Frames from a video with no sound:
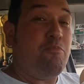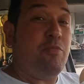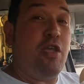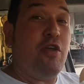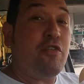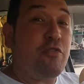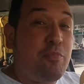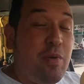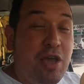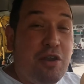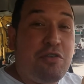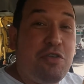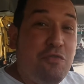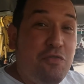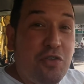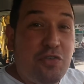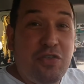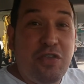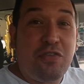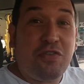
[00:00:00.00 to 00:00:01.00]
Eu espero que
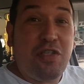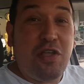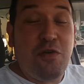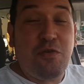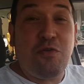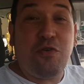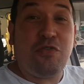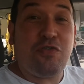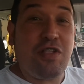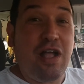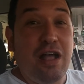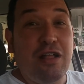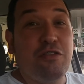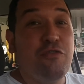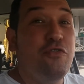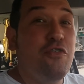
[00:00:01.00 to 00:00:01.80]
vocês tenham gostado.